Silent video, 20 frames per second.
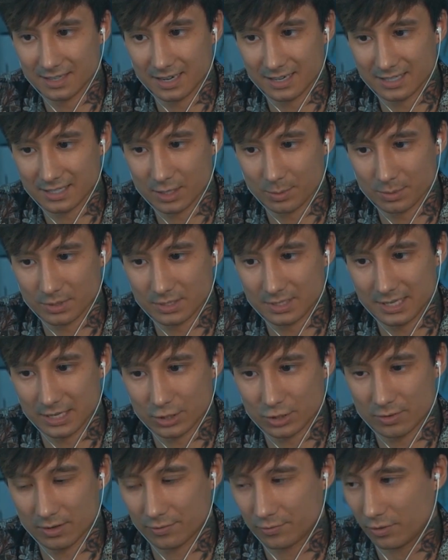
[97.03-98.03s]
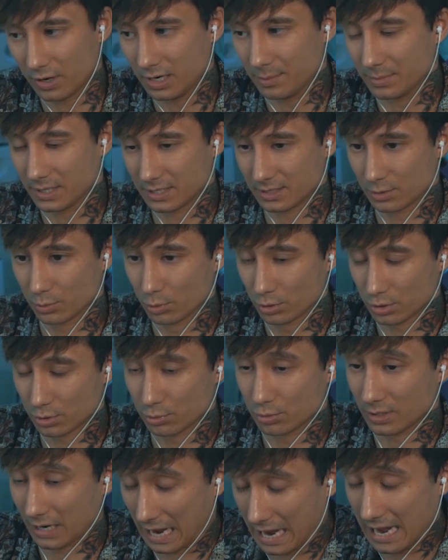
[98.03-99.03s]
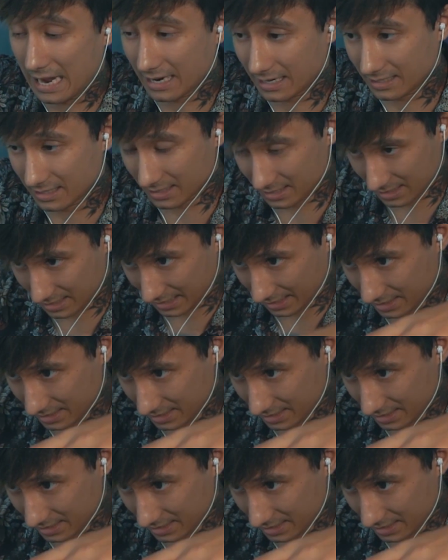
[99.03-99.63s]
Nein, ich glaube, es ist sehr schwer, vor allem das so zu tragen, dass das